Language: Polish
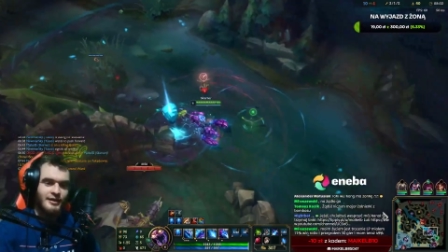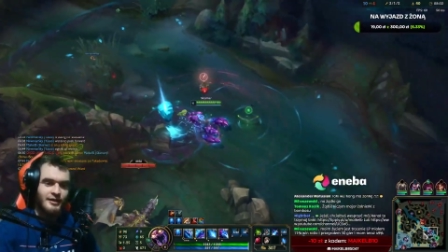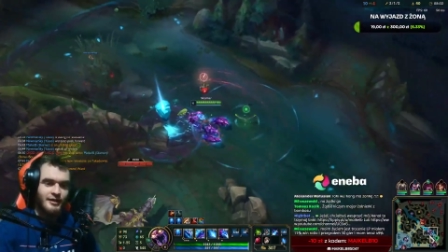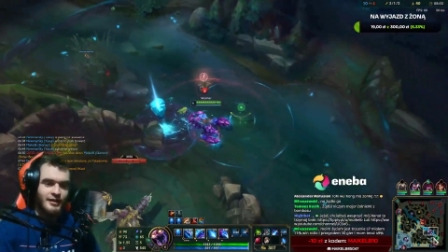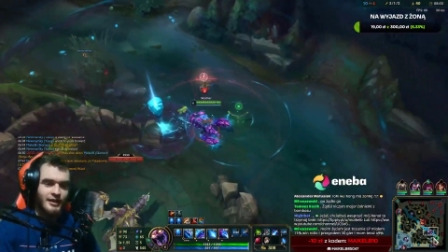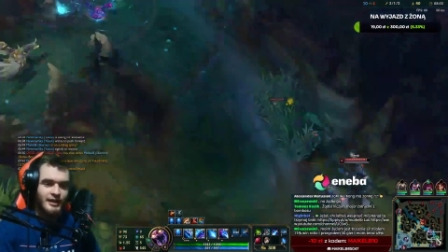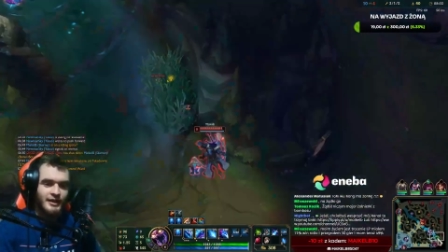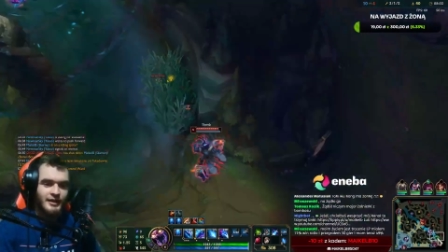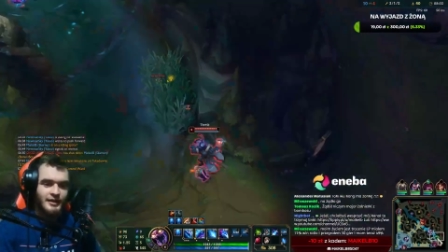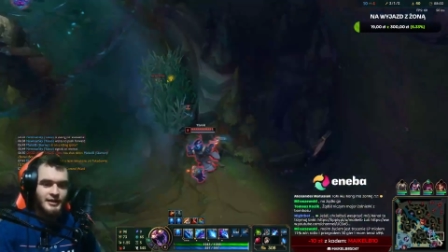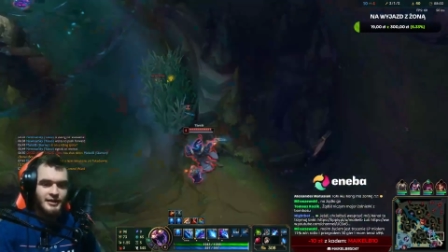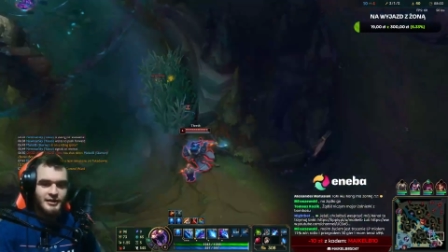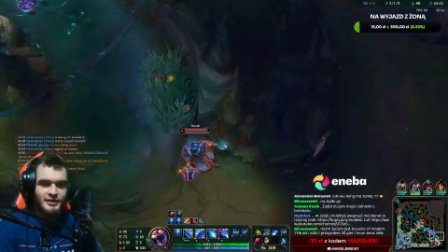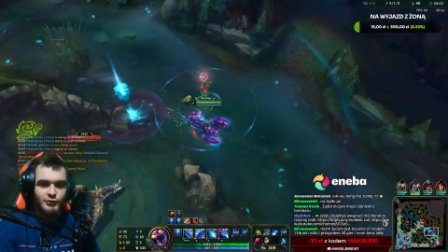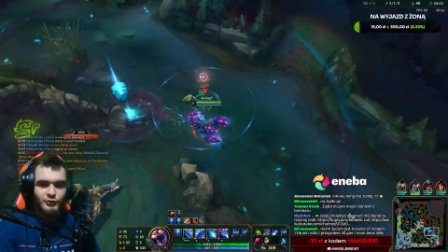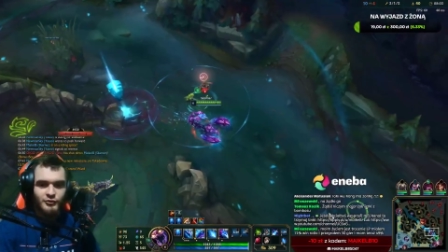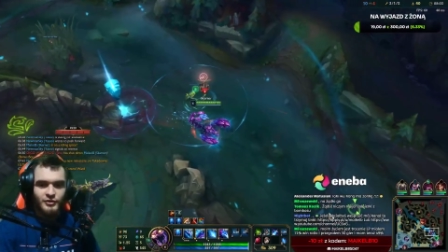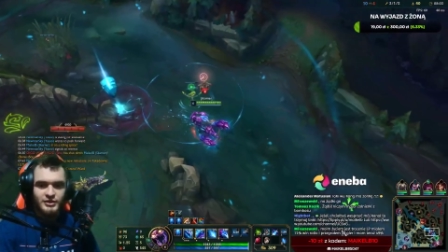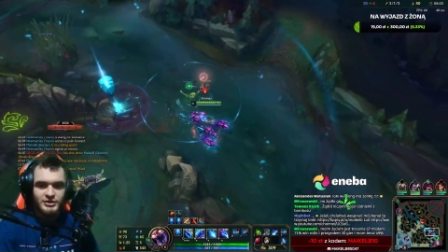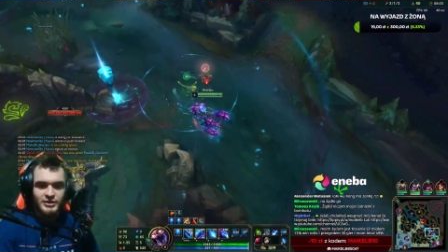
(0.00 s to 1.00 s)
ale inni
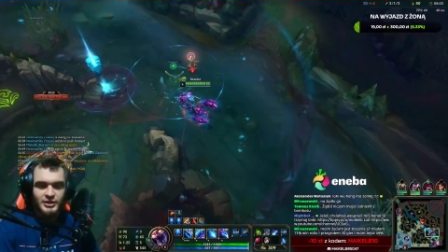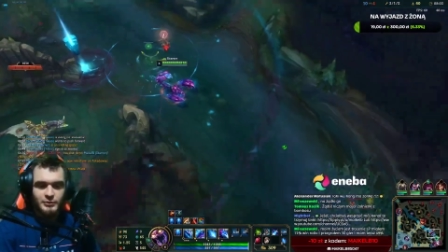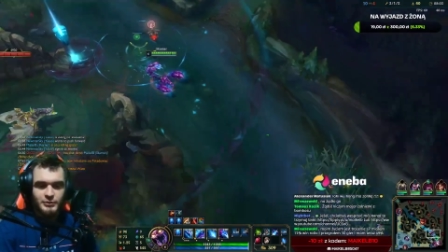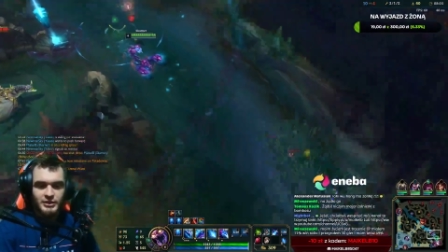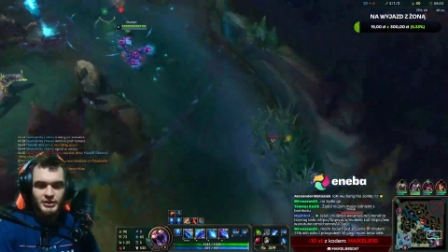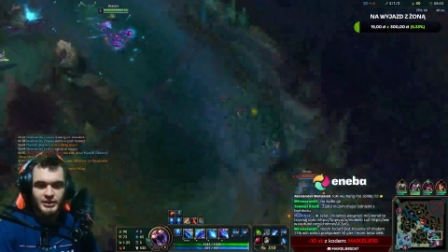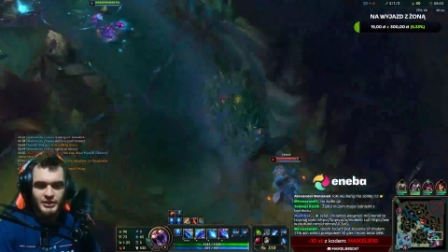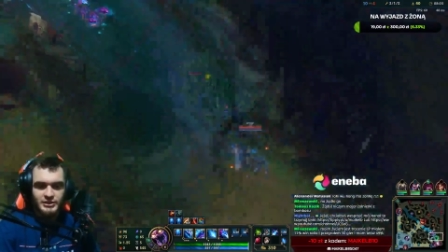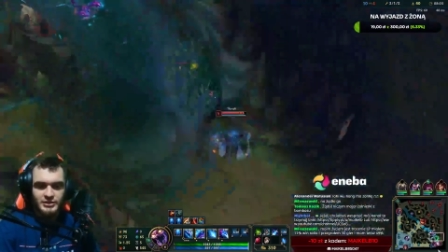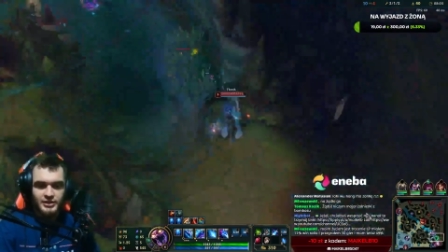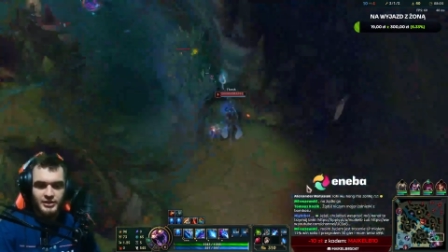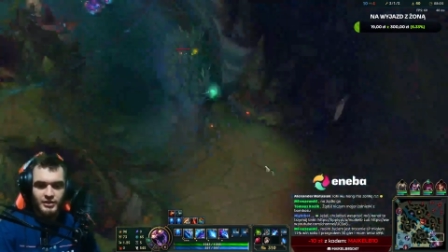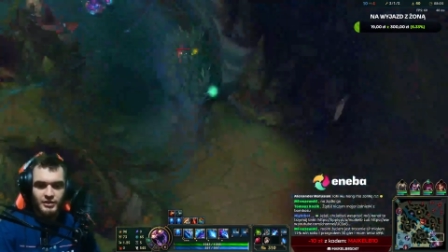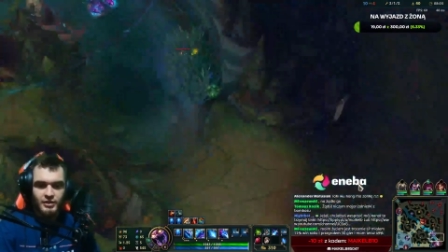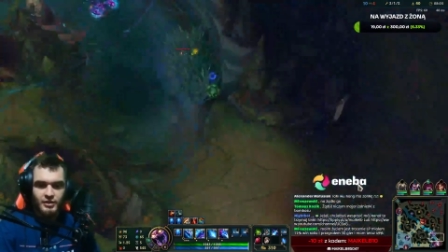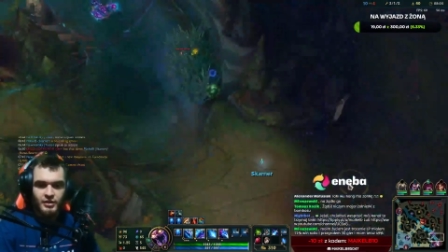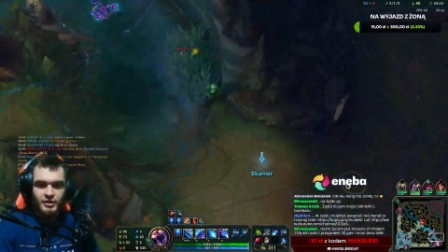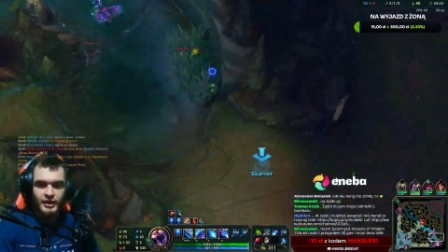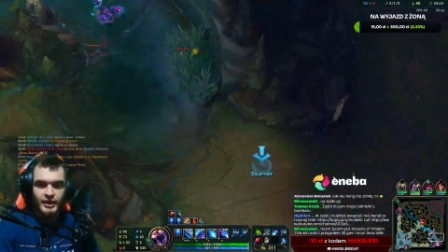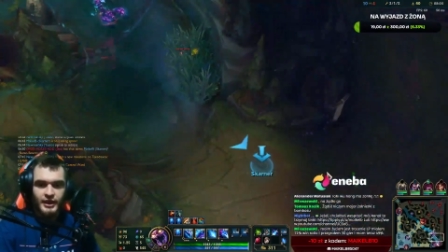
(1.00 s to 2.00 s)
uważają inaczej.
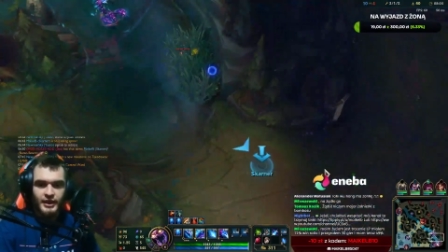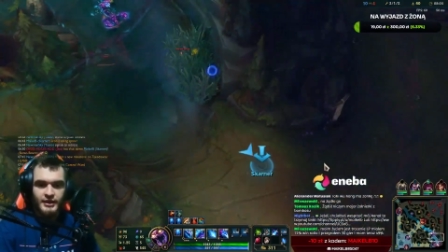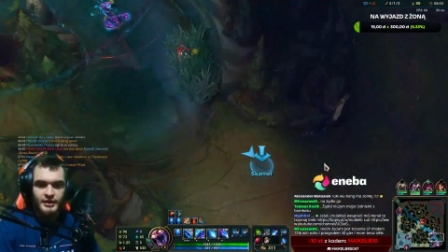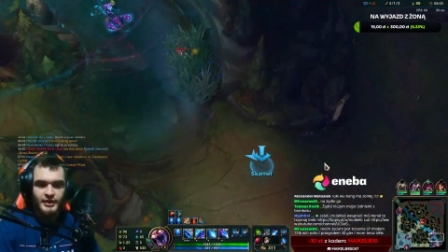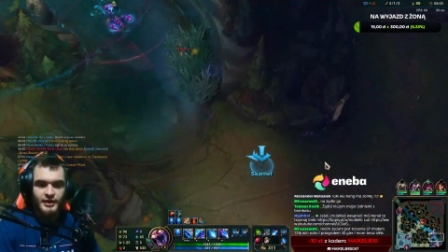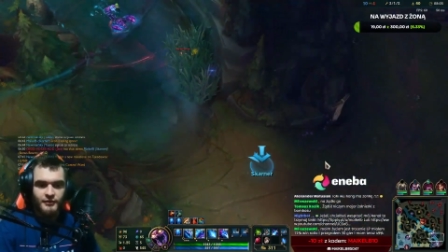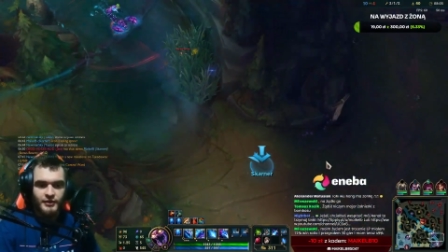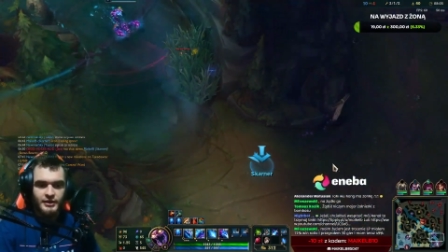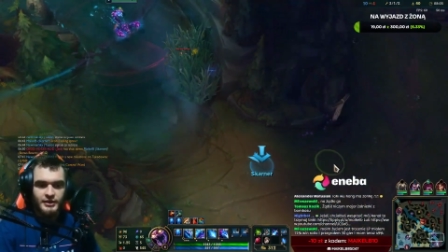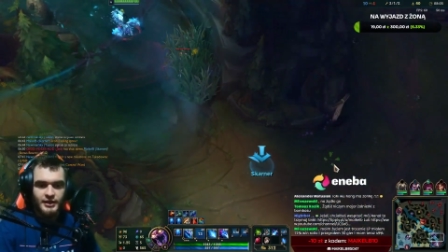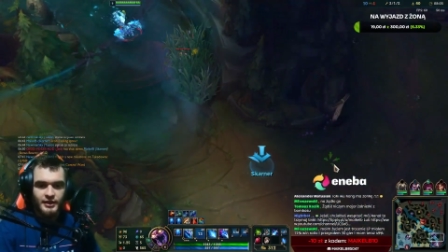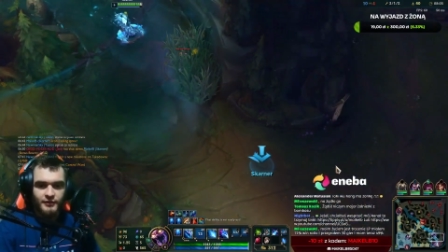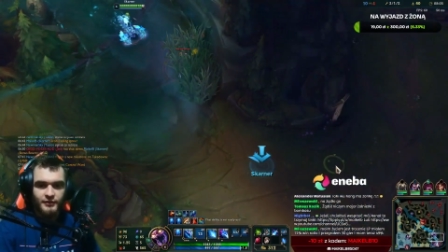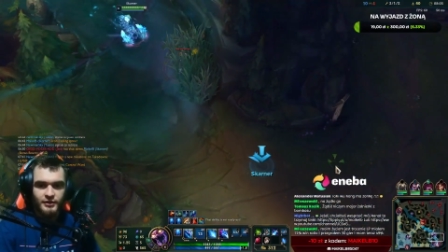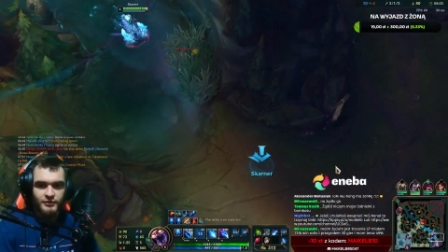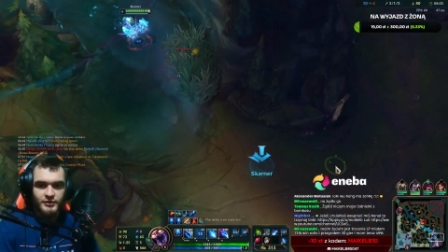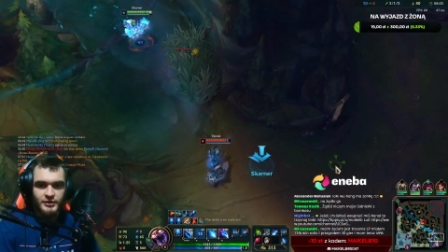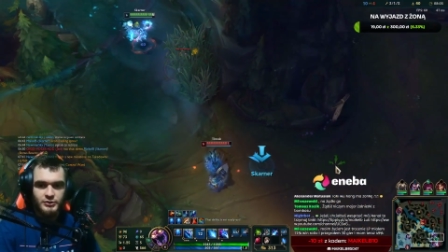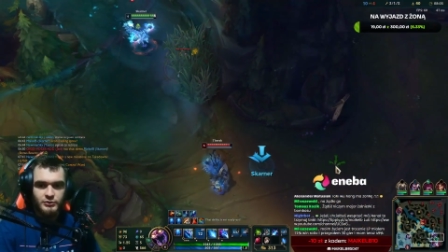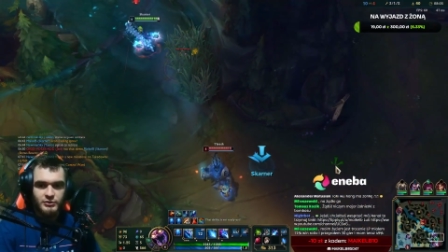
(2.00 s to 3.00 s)
Ej, dawaj,
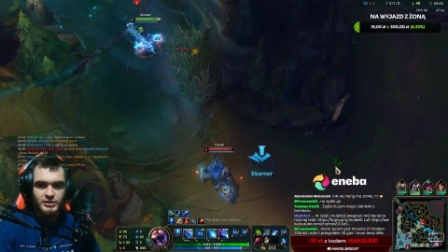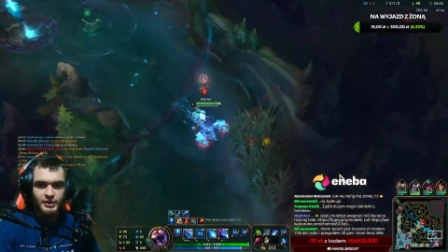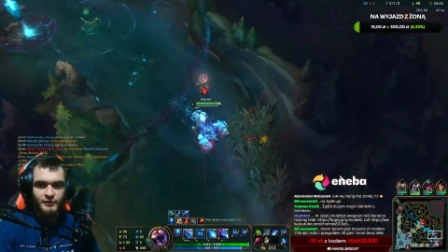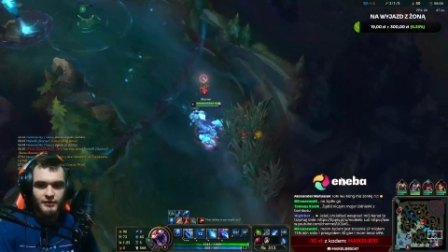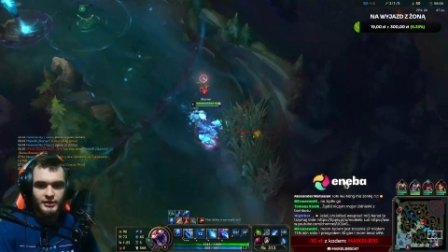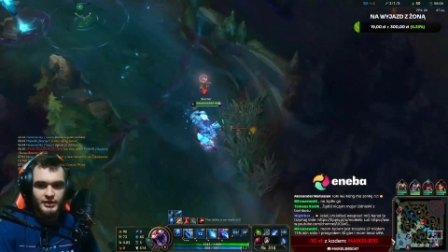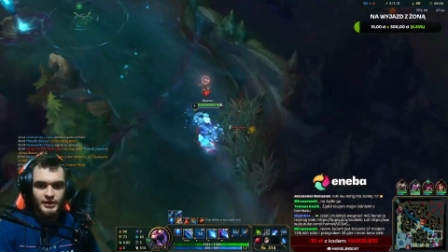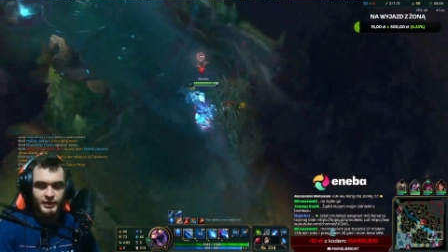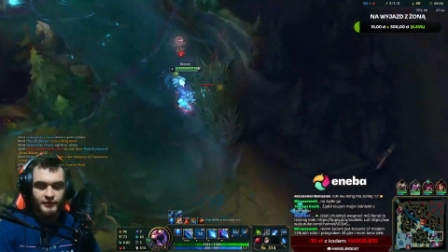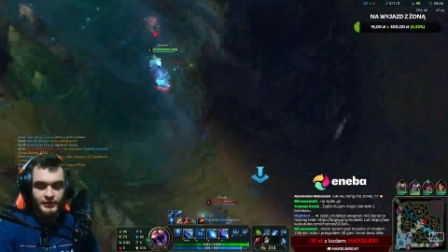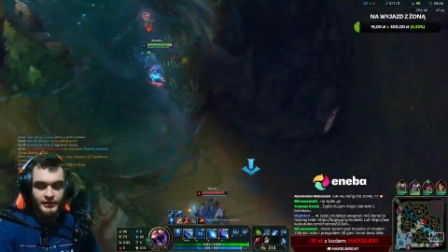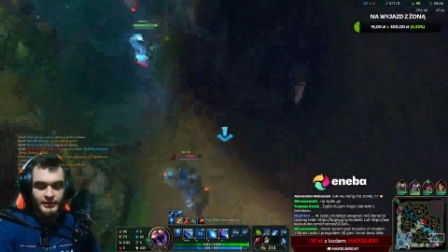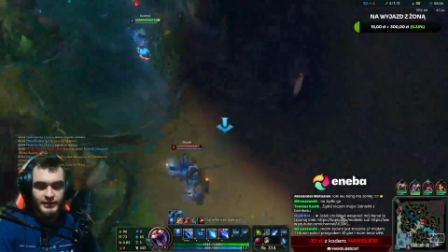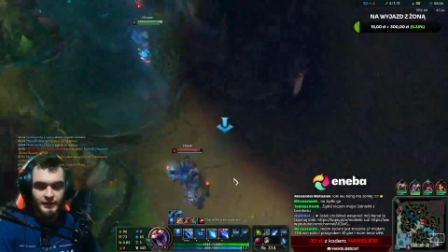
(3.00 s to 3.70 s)
dawaj, widzu, dawaj, dawaj,